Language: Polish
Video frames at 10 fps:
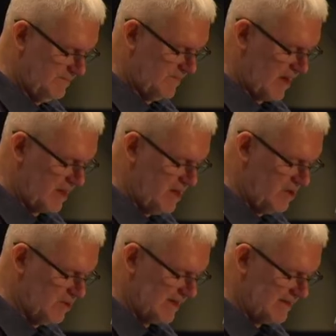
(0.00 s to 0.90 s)
w
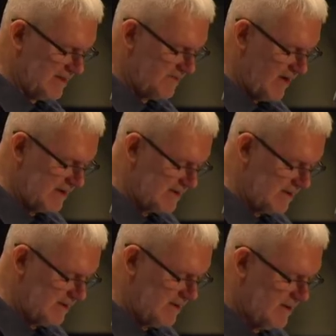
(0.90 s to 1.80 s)
rankingu satysfakcji.
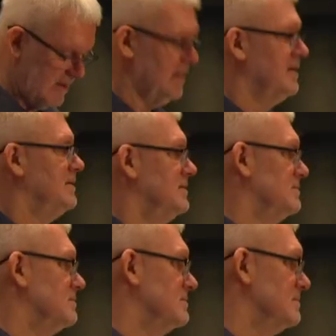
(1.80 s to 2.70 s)

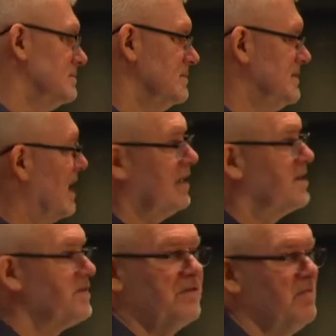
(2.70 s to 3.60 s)

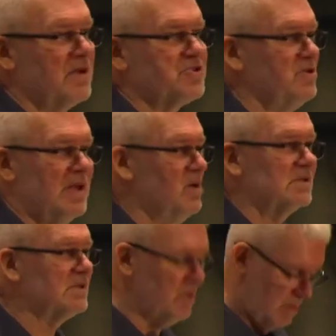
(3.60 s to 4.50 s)
Jakaś wymarzona
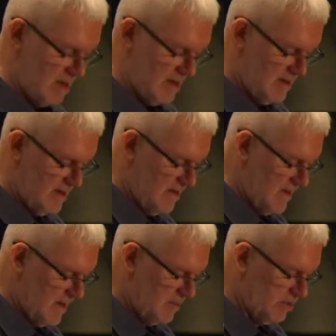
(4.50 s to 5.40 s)
osoba,
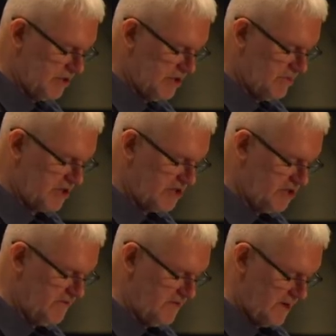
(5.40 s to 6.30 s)
płci
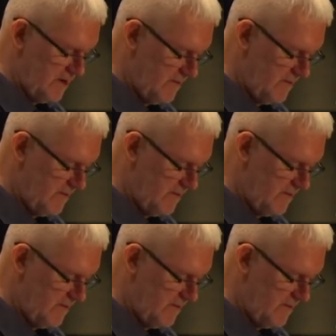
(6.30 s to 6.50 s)
przeciwnej.